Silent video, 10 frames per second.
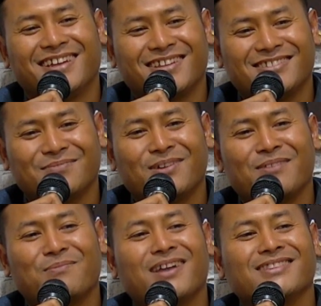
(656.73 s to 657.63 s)
rancak mana
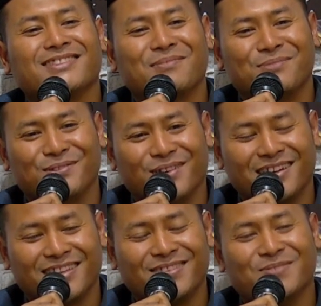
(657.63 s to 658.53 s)
mantap itu kan
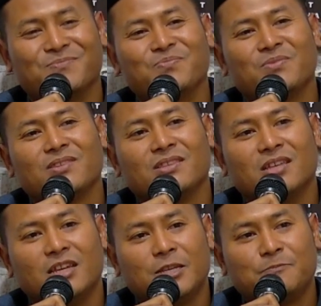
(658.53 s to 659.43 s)
gitu
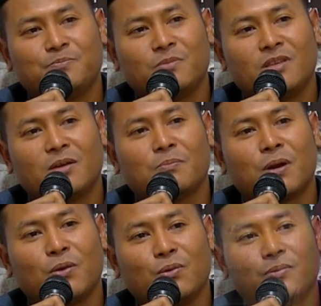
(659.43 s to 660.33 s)
jadi yang
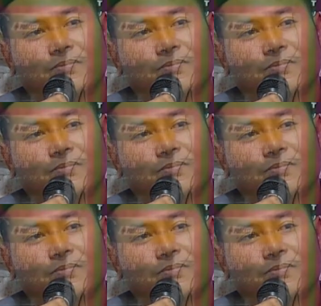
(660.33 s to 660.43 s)
perlu